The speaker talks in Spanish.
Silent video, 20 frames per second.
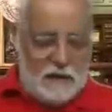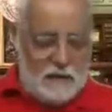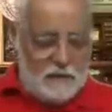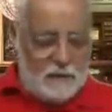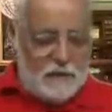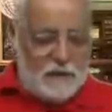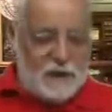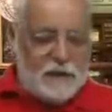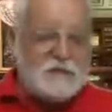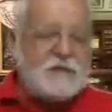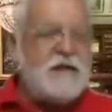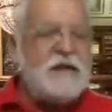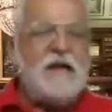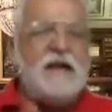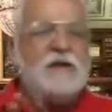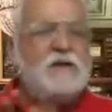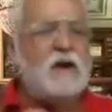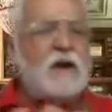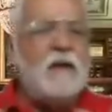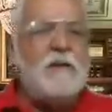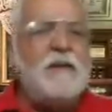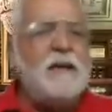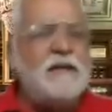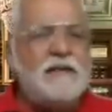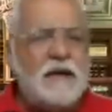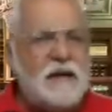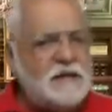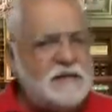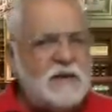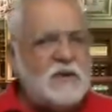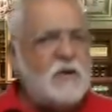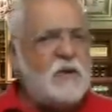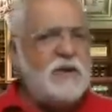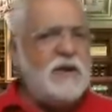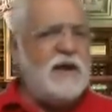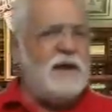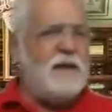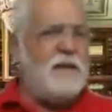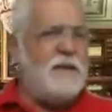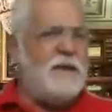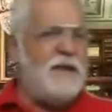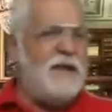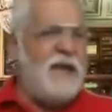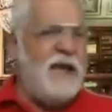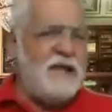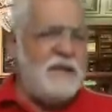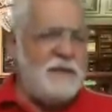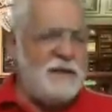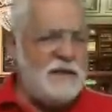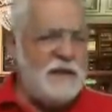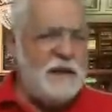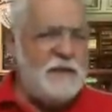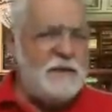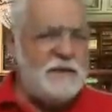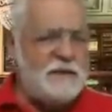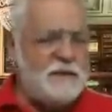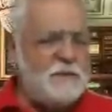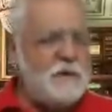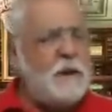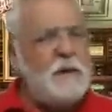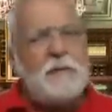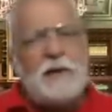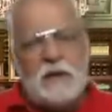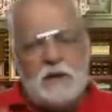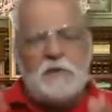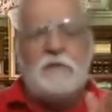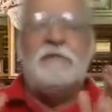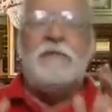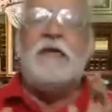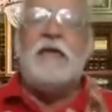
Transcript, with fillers: Para exigir solamente que se nos diga la verdad de manera pacífica, pero